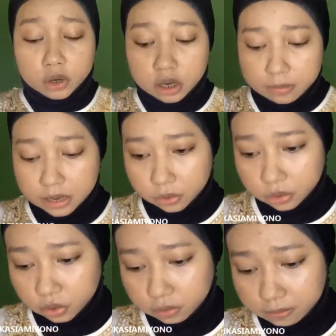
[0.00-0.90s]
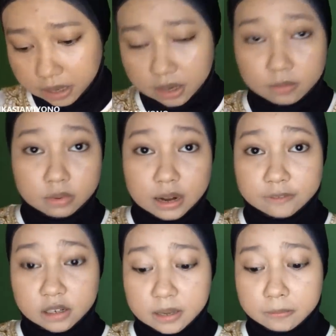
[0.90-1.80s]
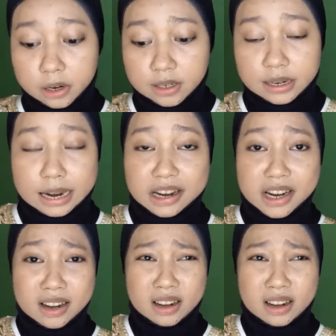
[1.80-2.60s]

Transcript: produk baru cuman nggak first impression karena